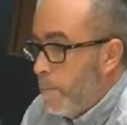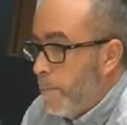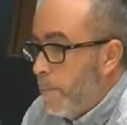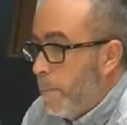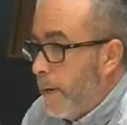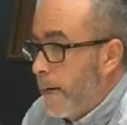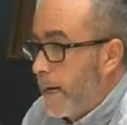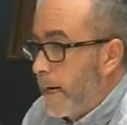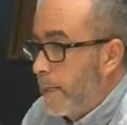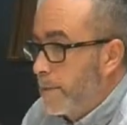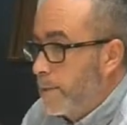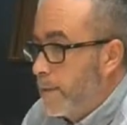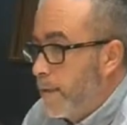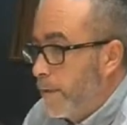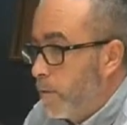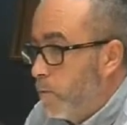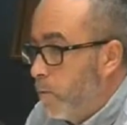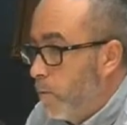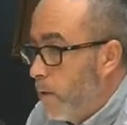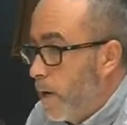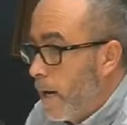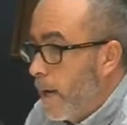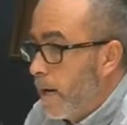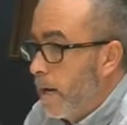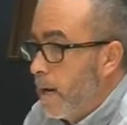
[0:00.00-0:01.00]
para
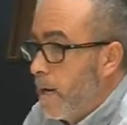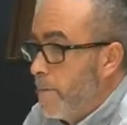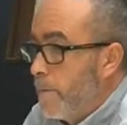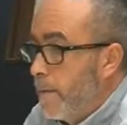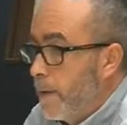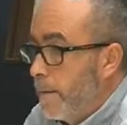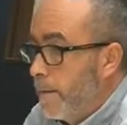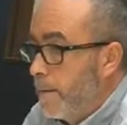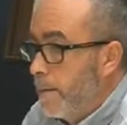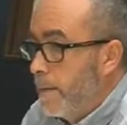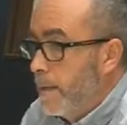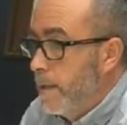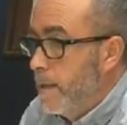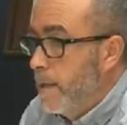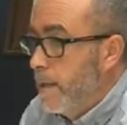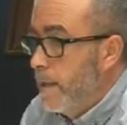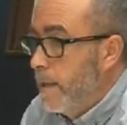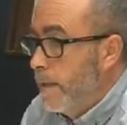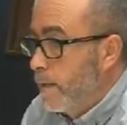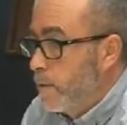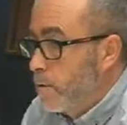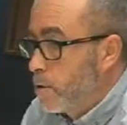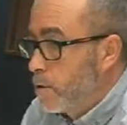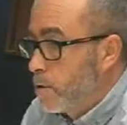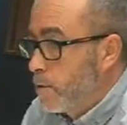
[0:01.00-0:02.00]
asegurar la
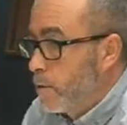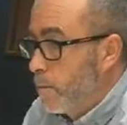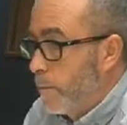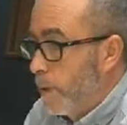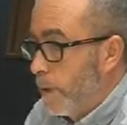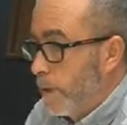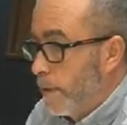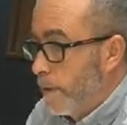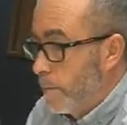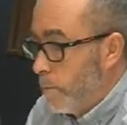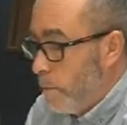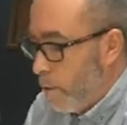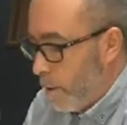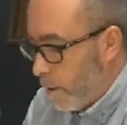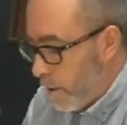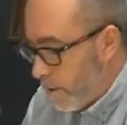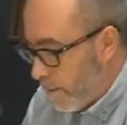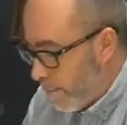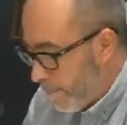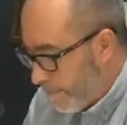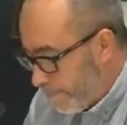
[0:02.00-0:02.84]
pervivencia de nuestro patrimonio.